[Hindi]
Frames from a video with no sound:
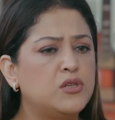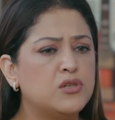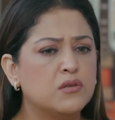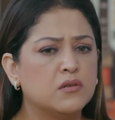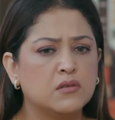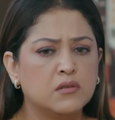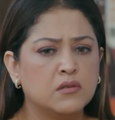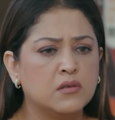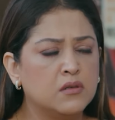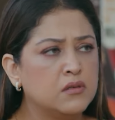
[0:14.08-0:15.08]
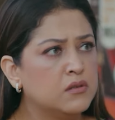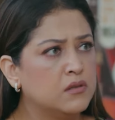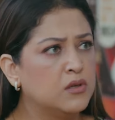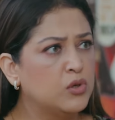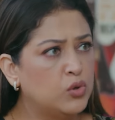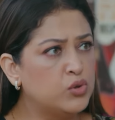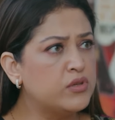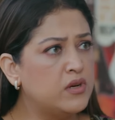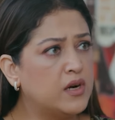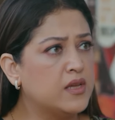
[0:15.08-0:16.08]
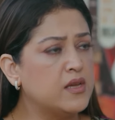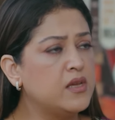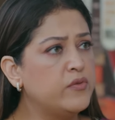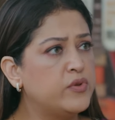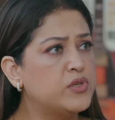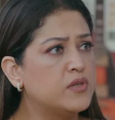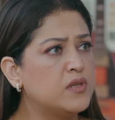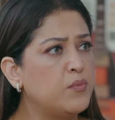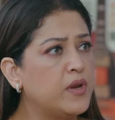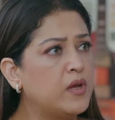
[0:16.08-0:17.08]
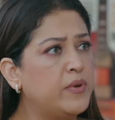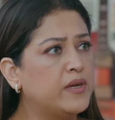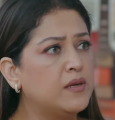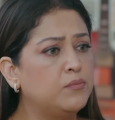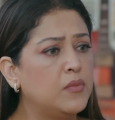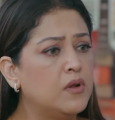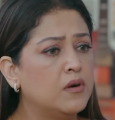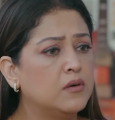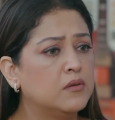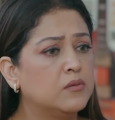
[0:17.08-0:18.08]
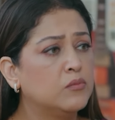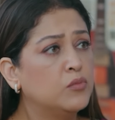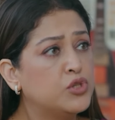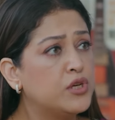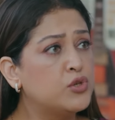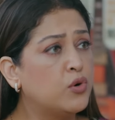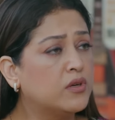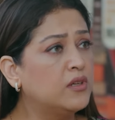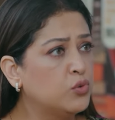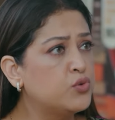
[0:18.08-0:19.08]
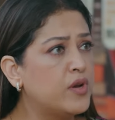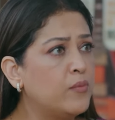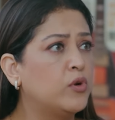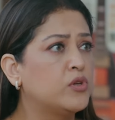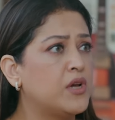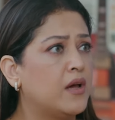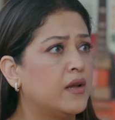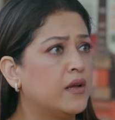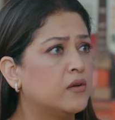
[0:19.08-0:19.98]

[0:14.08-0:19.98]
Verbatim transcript: आज उस लड़की की वजह से मेरा बेटा मुझे छोड़कर दूसरे मुल्क जा रहा है